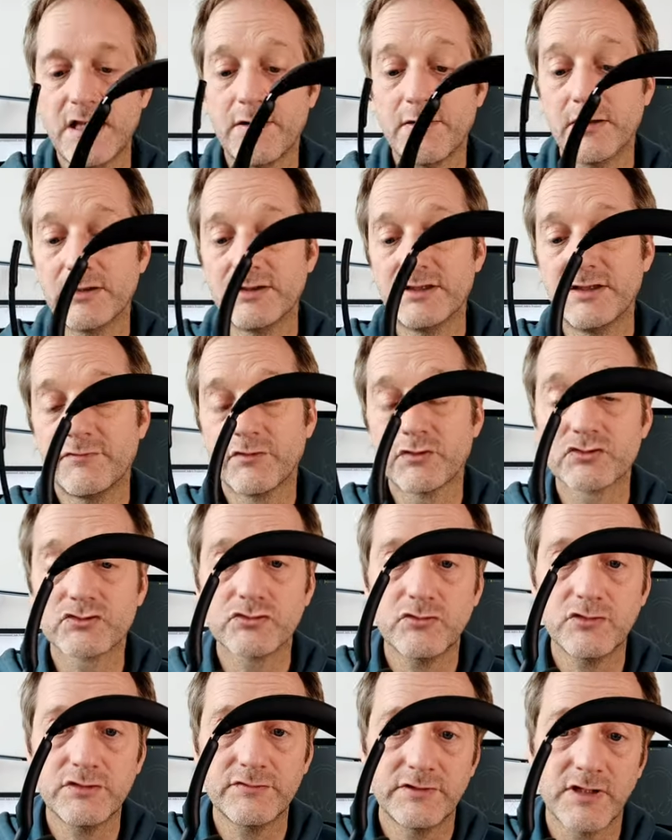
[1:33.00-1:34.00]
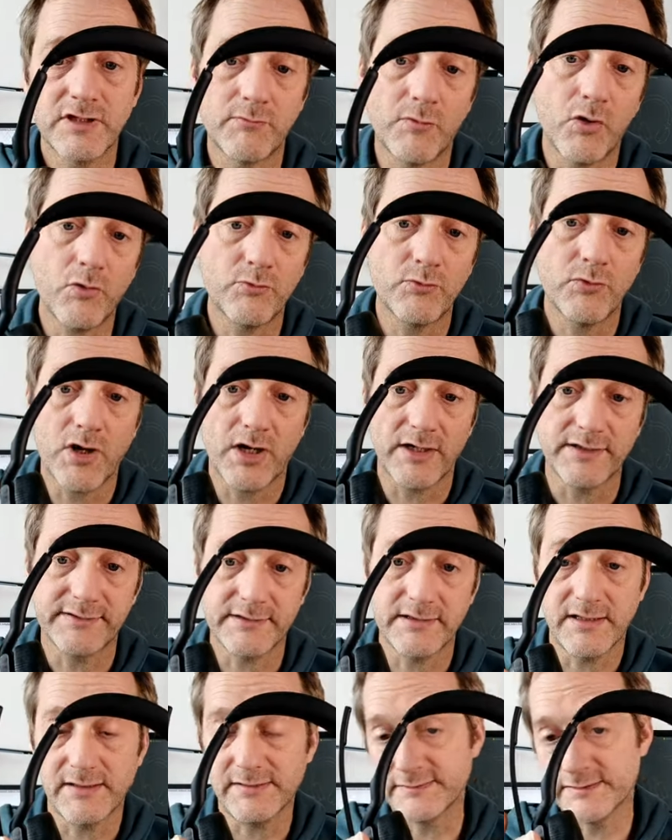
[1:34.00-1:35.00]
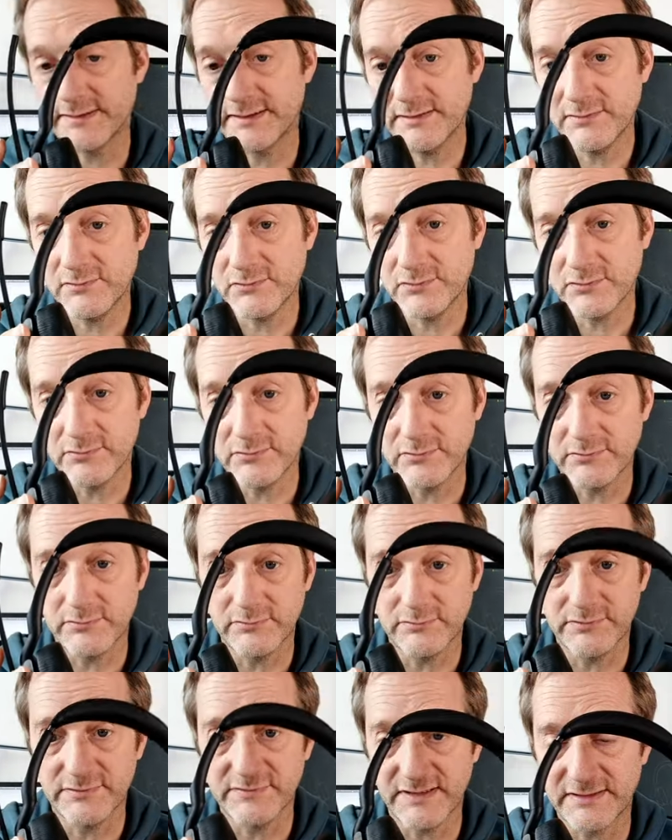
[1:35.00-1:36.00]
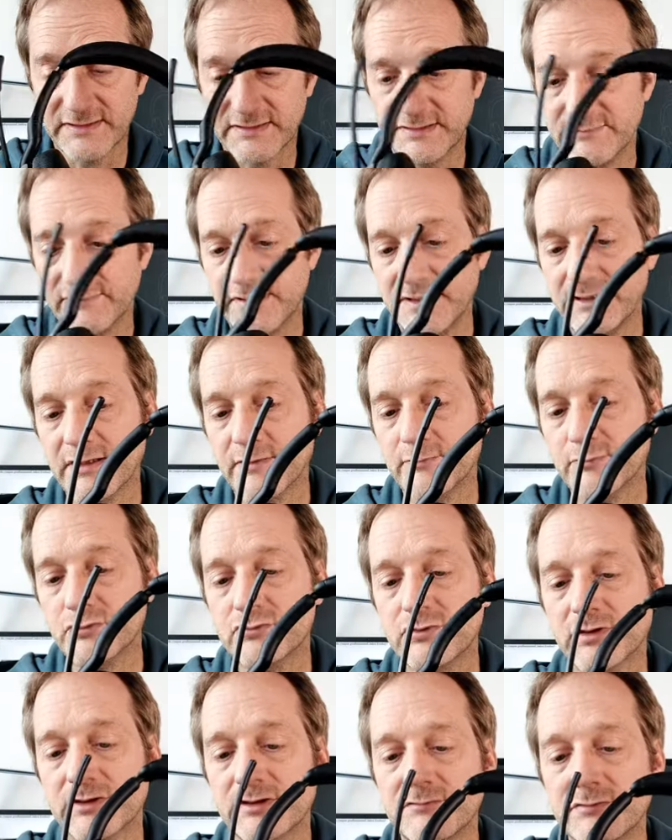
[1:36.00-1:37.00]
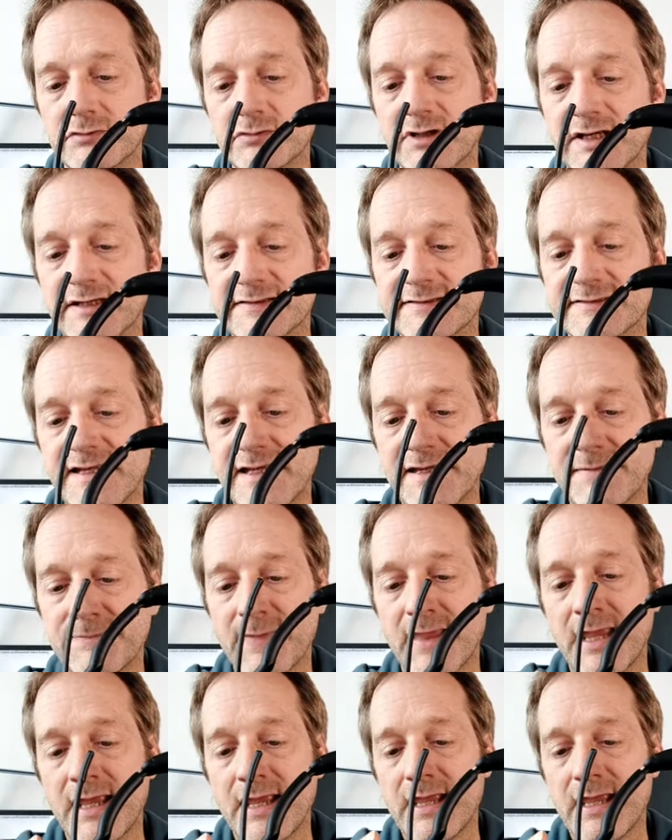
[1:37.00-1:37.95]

Il y a des fonctions évidemment, on peut arrêter l'ANC, le désactiver. Il y a plusieurs niveaux d'ANC